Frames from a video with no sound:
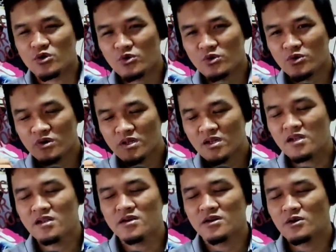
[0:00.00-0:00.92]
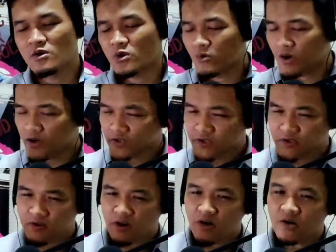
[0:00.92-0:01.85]
kul
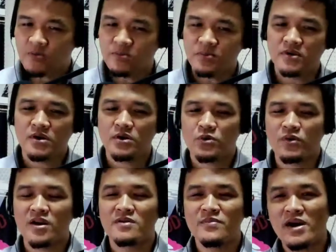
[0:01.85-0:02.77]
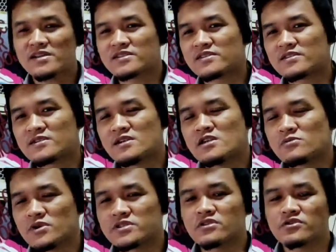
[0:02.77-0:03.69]
washrob walbas
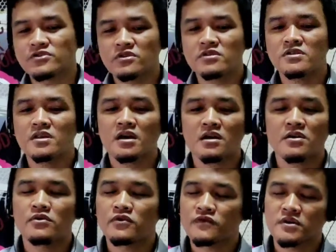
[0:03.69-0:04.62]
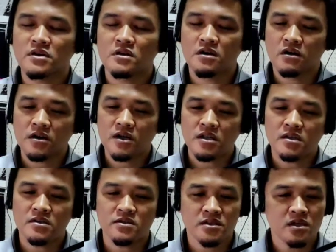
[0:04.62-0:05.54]
watasodak fi
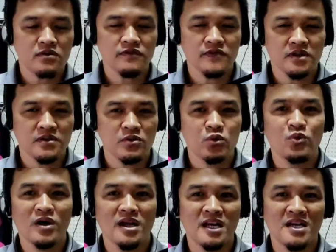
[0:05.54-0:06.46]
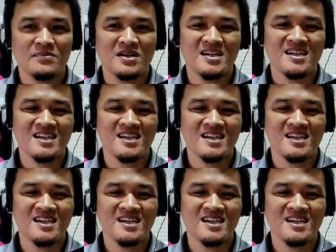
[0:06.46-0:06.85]
ghairi sarfin wala